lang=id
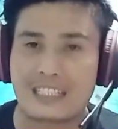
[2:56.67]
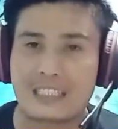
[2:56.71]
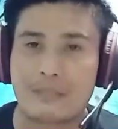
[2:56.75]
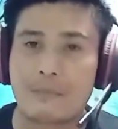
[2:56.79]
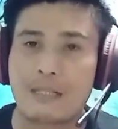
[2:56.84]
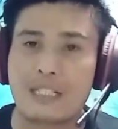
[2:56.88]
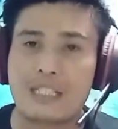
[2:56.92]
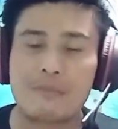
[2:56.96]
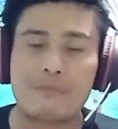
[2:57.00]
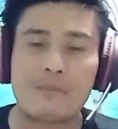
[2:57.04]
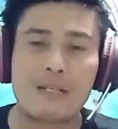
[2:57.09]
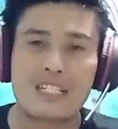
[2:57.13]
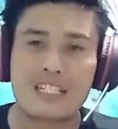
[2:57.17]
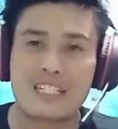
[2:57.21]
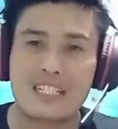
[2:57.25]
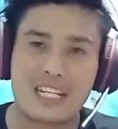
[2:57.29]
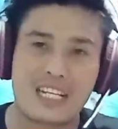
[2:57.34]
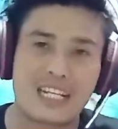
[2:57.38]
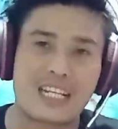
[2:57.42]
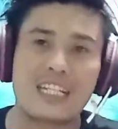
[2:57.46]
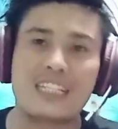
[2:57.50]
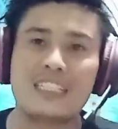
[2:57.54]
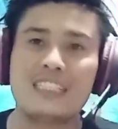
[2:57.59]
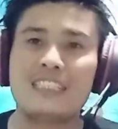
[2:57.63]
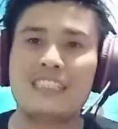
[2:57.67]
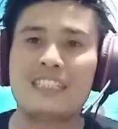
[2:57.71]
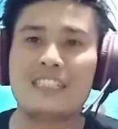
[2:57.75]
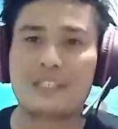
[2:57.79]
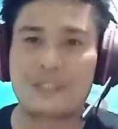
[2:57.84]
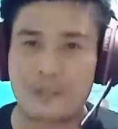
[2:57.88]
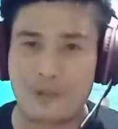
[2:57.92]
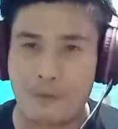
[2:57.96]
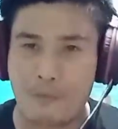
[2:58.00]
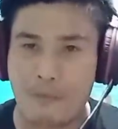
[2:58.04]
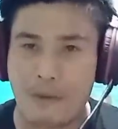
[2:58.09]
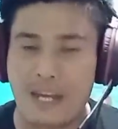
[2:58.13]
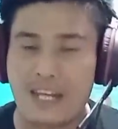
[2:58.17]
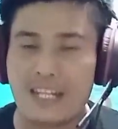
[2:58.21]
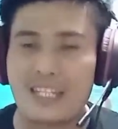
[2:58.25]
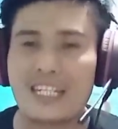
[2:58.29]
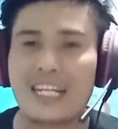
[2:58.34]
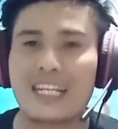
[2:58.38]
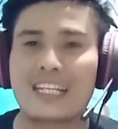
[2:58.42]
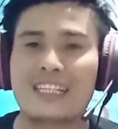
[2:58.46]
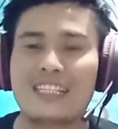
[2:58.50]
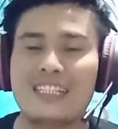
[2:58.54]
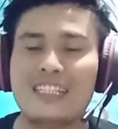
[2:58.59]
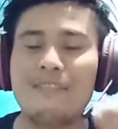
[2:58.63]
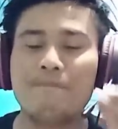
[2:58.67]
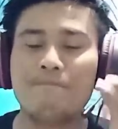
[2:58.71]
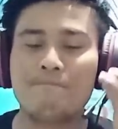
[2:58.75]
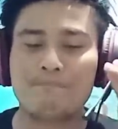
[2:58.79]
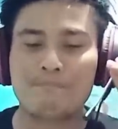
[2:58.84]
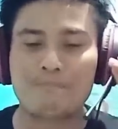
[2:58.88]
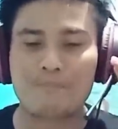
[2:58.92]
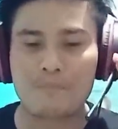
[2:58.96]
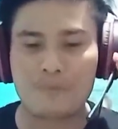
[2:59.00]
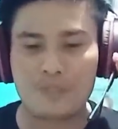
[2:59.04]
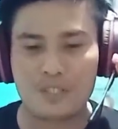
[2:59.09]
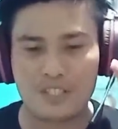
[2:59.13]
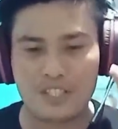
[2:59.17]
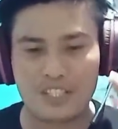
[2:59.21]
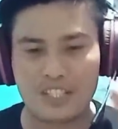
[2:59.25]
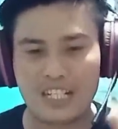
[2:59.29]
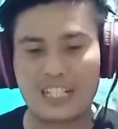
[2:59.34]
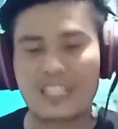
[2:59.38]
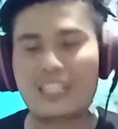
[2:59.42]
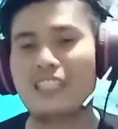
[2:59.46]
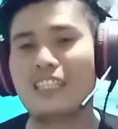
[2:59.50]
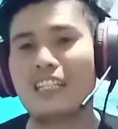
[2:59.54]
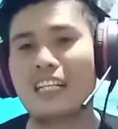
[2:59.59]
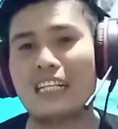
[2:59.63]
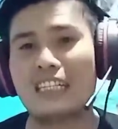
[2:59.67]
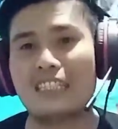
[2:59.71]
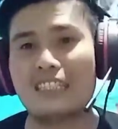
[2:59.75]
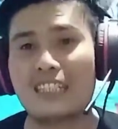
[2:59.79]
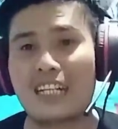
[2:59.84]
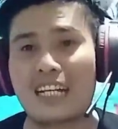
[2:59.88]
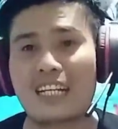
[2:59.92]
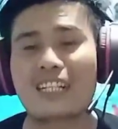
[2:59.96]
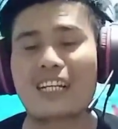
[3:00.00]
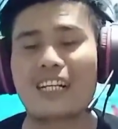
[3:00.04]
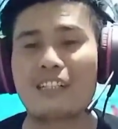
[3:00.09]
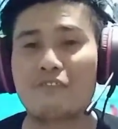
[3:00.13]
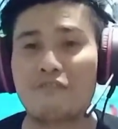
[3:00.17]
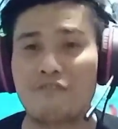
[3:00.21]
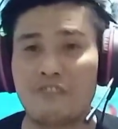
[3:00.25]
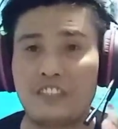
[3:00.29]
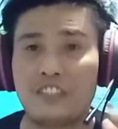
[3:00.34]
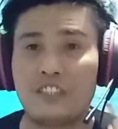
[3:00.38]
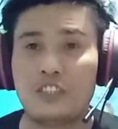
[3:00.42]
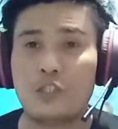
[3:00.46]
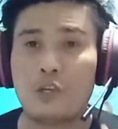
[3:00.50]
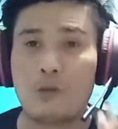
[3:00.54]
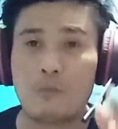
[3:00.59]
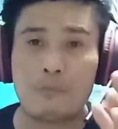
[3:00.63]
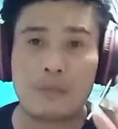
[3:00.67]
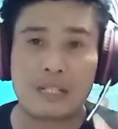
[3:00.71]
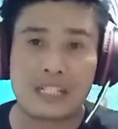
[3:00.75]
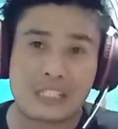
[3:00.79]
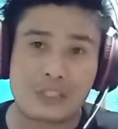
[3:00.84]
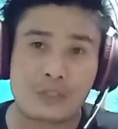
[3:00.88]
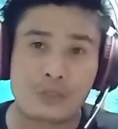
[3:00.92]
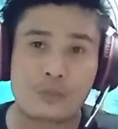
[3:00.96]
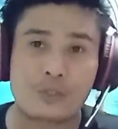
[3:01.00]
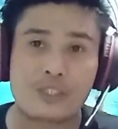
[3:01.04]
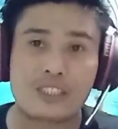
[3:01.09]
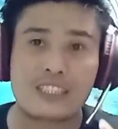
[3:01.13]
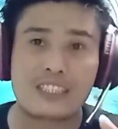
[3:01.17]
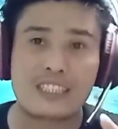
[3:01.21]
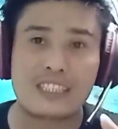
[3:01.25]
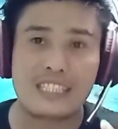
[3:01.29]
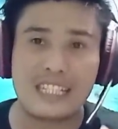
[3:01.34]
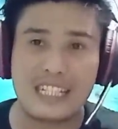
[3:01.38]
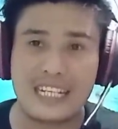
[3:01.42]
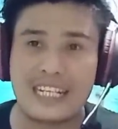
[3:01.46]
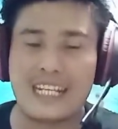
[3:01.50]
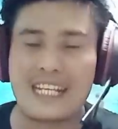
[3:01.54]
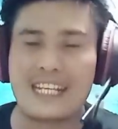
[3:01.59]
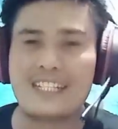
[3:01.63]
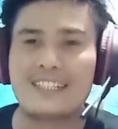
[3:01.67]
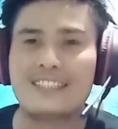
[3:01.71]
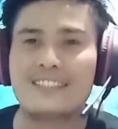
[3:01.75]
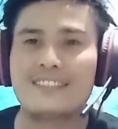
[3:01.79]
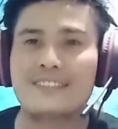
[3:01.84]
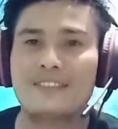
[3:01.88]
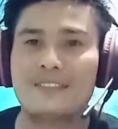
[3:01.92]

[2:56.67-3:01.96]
Teman-teman silakan komen nanti setelah kita dengarkan video berikut ini.